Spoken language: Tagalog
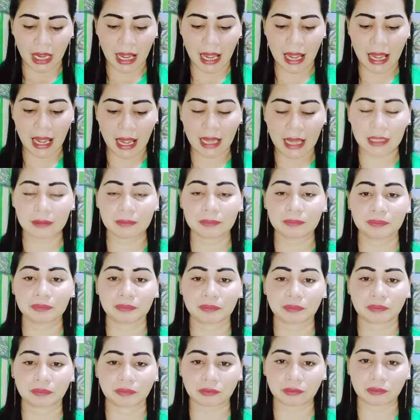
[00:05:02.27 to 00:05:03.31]
at
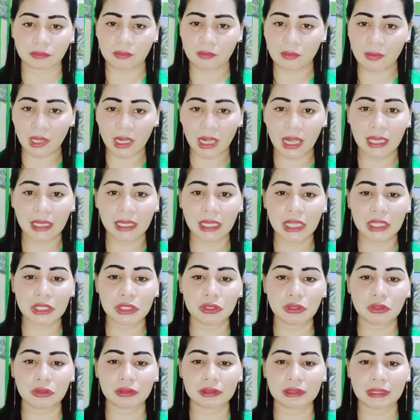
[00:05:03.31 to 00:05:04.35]
ang
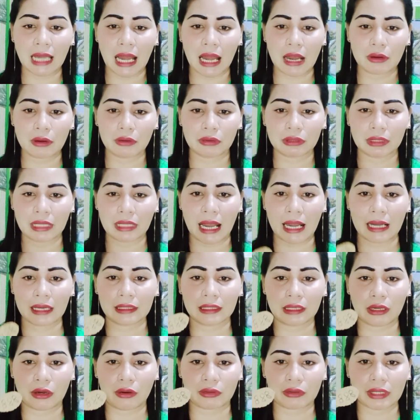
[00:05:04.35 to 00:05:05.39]
inyong dahon ng
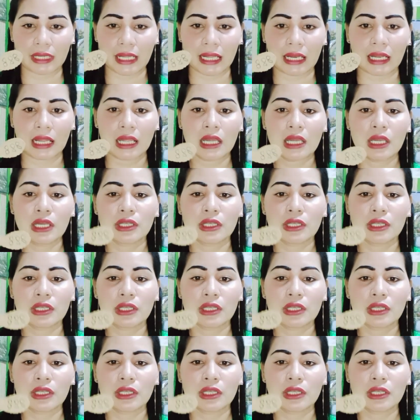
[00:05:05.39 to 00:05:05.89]
laurel.